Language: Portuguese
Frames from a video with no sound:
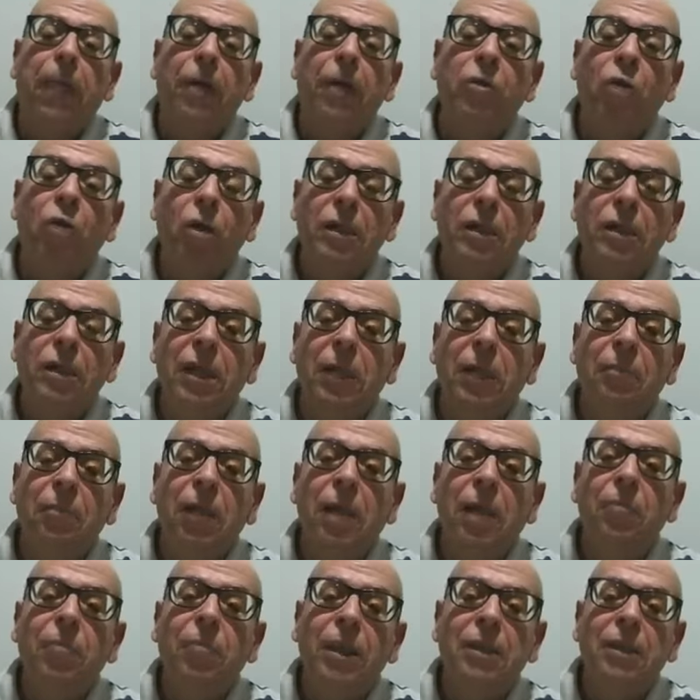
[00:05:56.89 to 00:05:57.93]
nós
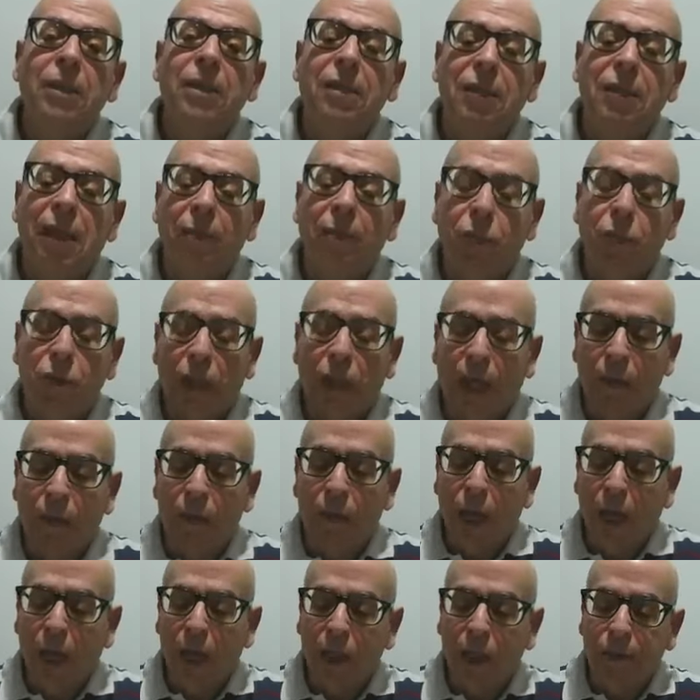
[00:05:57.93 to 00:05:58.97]
também precisamos
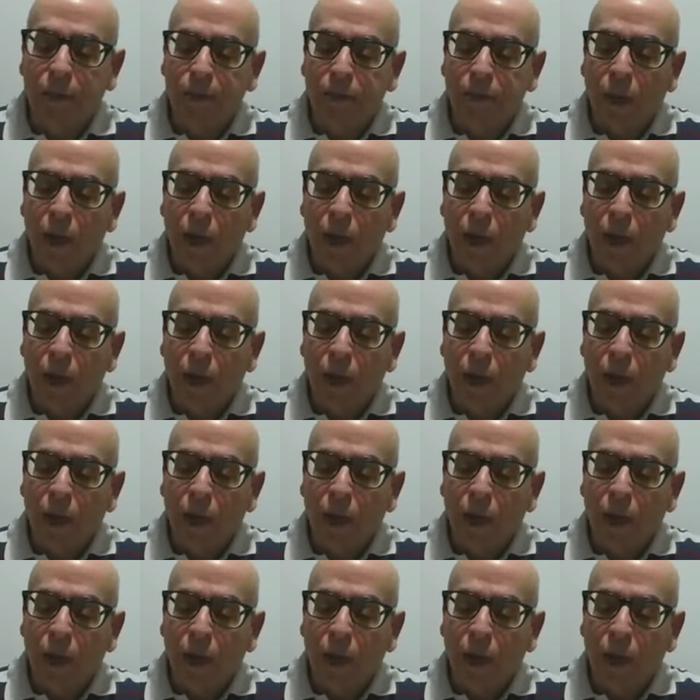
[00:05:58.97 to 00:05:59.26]
lembrar